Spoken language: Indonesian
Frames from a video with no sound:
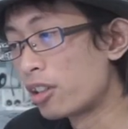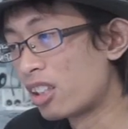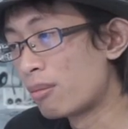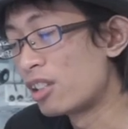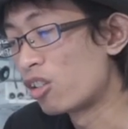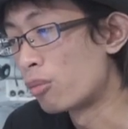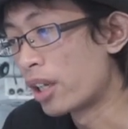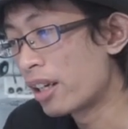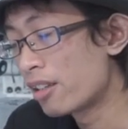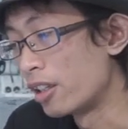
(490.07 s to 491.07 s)
buat yang namanya
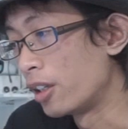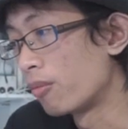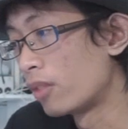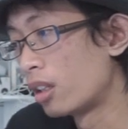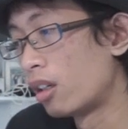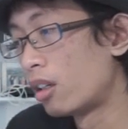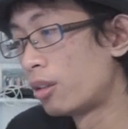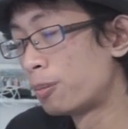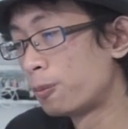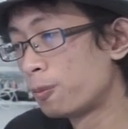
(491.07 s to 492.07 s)
komunikasi.
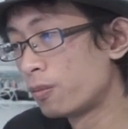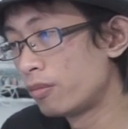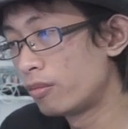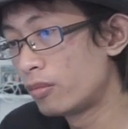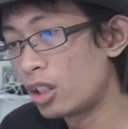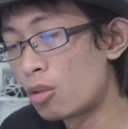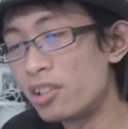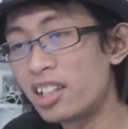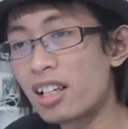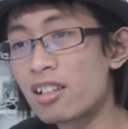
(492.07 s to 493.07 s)
Um,
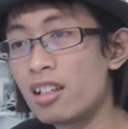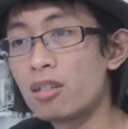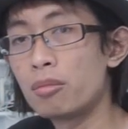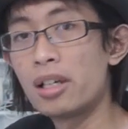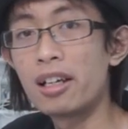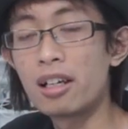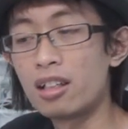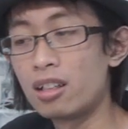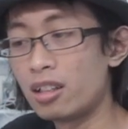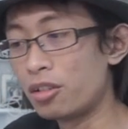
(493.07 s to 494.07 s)
komunikasi yang baik
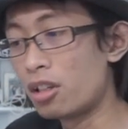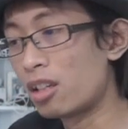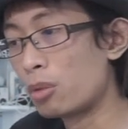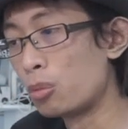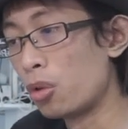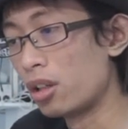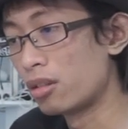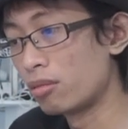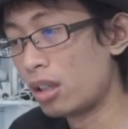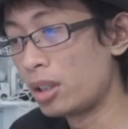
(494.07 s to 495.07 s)
adalah itu akan
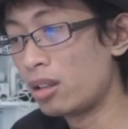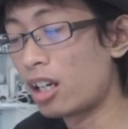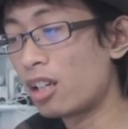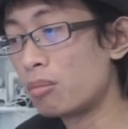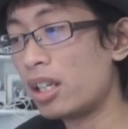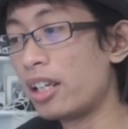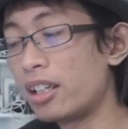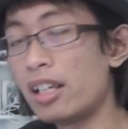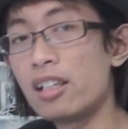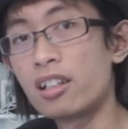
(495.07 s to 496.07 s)
membuat apa akan
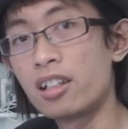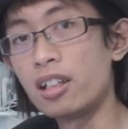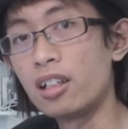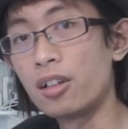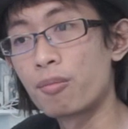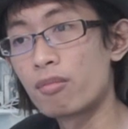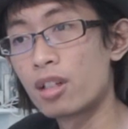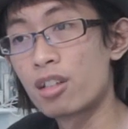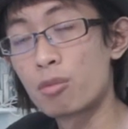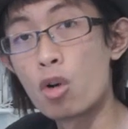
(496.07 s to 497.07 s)
menaikkan energi
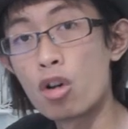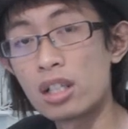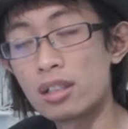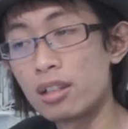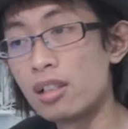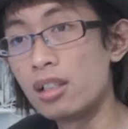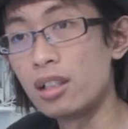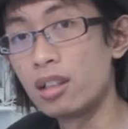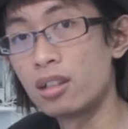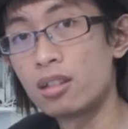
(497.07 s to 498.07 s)
semua orang
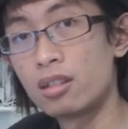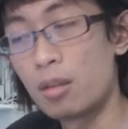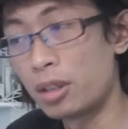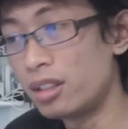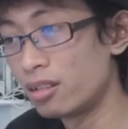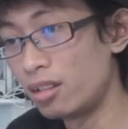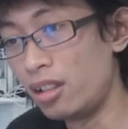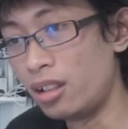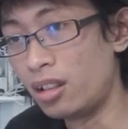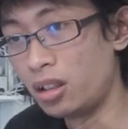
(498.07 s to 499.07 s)
di apa
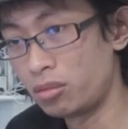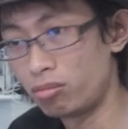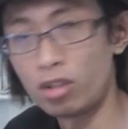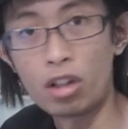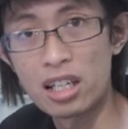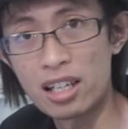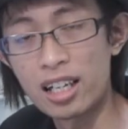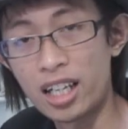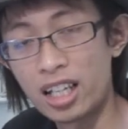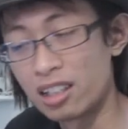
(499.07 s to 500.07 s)
di
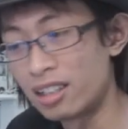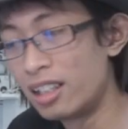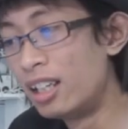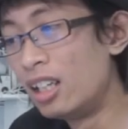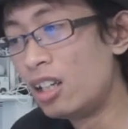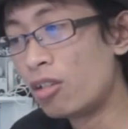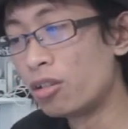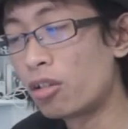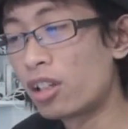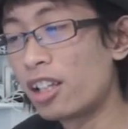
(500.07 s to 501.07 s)
lokasi kalian
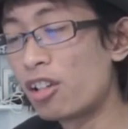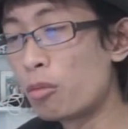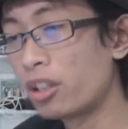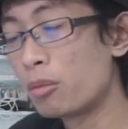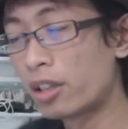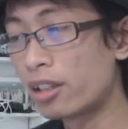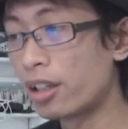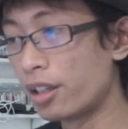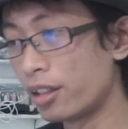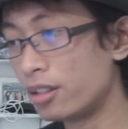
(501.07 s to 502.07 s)
untuk orang yang ngomongnya
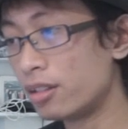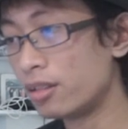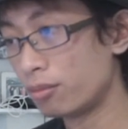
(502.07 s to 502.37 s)
mungkin kayak